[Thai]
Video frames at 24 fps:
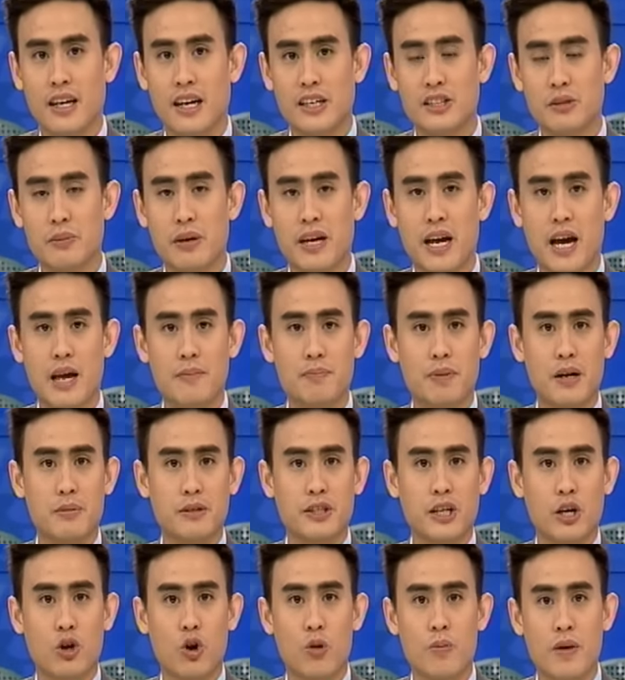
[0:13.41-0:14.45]
หลังจากมีการเปิด
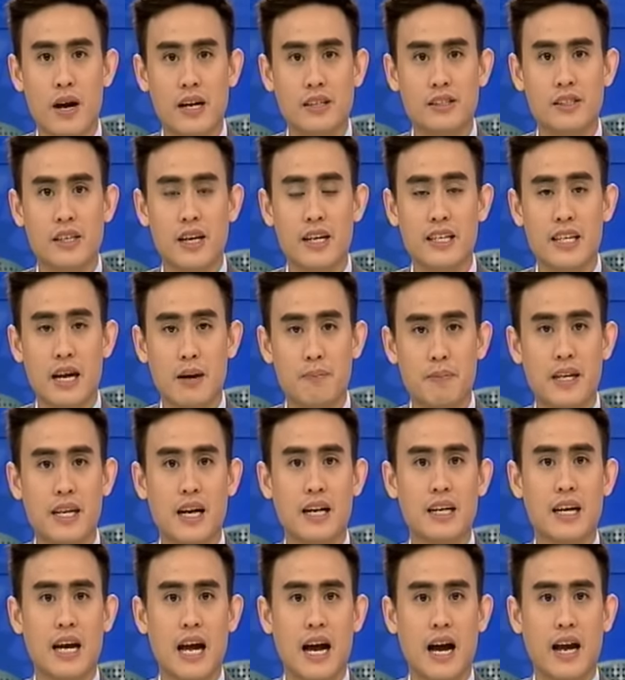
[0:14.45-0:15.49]
ประชาคมอาเซียนอย่างเป็น
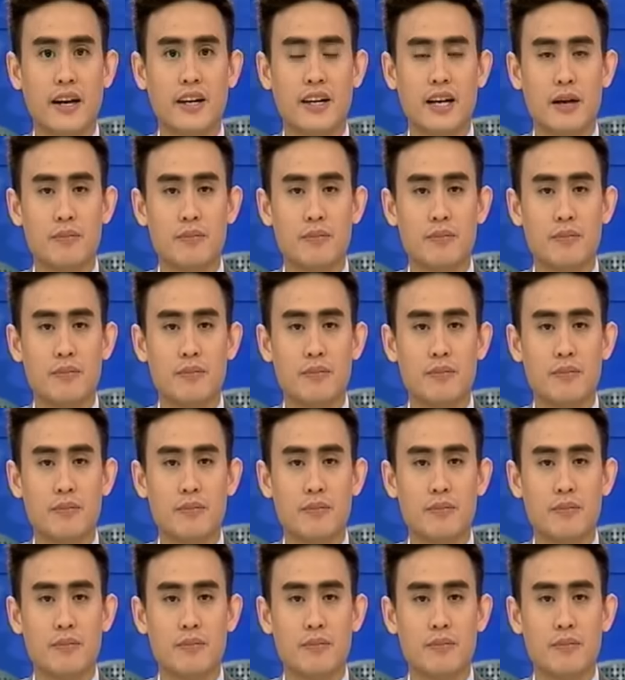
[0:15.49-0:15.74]
ทางการ